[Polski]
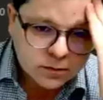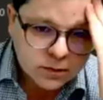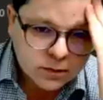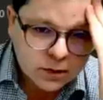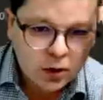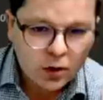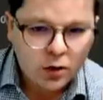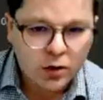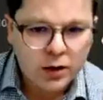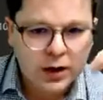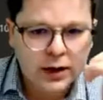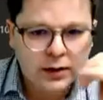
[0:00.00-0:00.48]

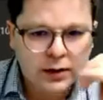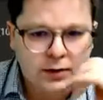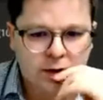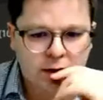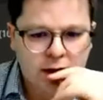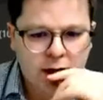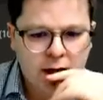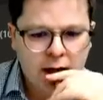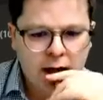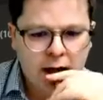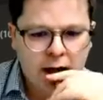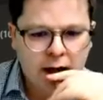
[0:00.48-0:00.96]
Orety.
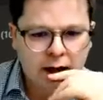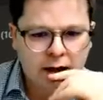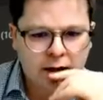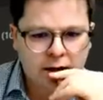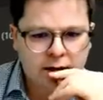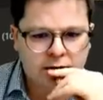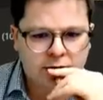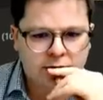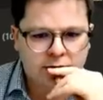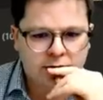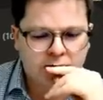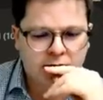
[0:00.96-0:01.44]
Ale
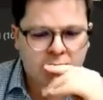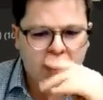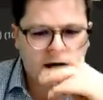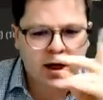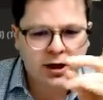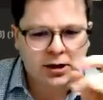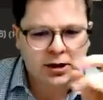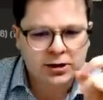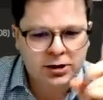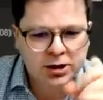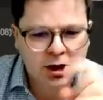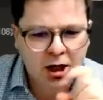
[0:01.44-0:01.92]

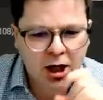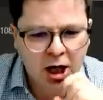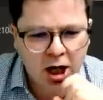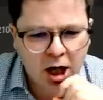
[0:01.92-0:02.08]
czekajcie,